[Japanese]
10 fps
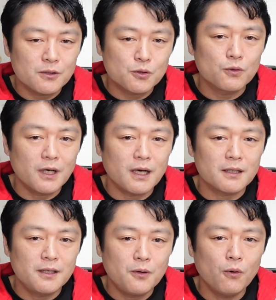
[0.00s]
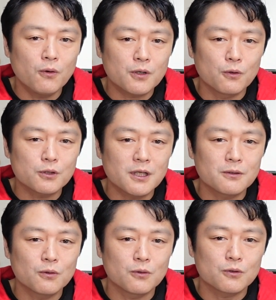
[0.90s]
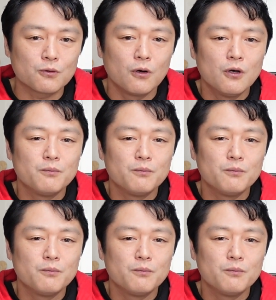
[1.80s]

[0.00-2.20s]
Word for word: 主党が日本共産とのその